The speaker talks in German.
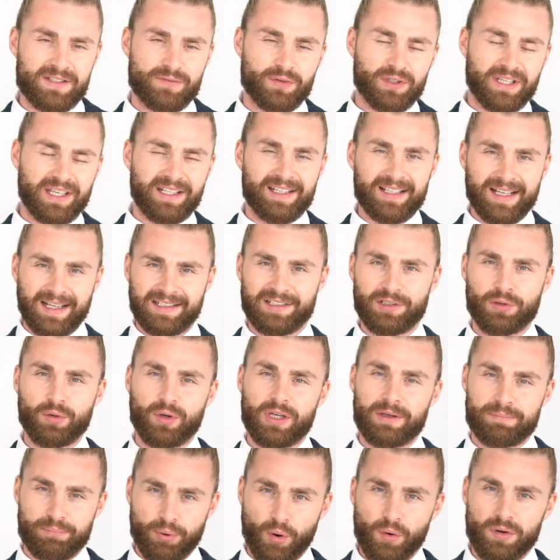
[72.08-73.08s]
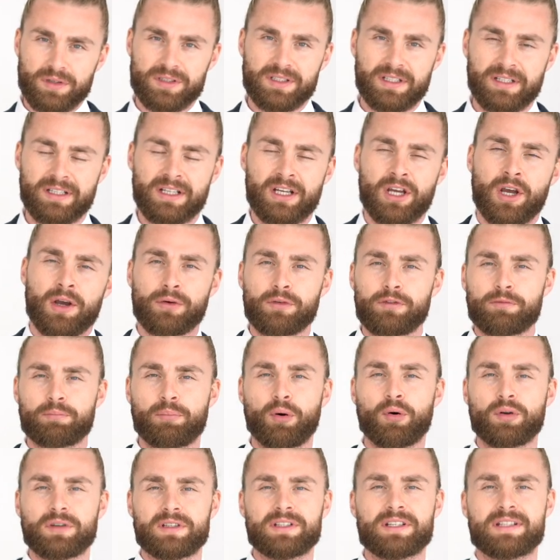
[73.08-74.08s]
jetzt für jede Kategorie Punkte. Fünf
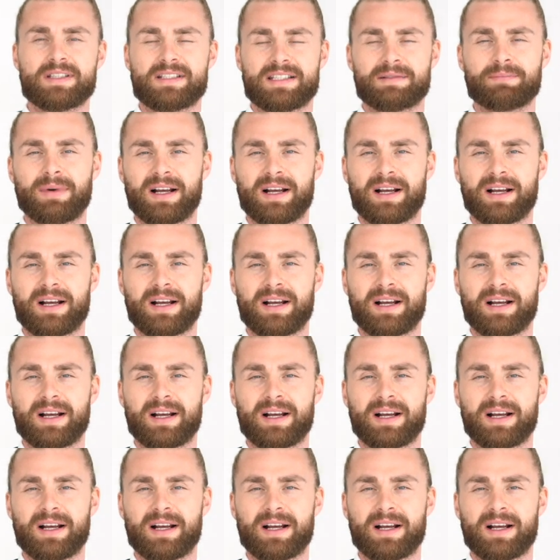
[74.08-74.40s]
Punkte ist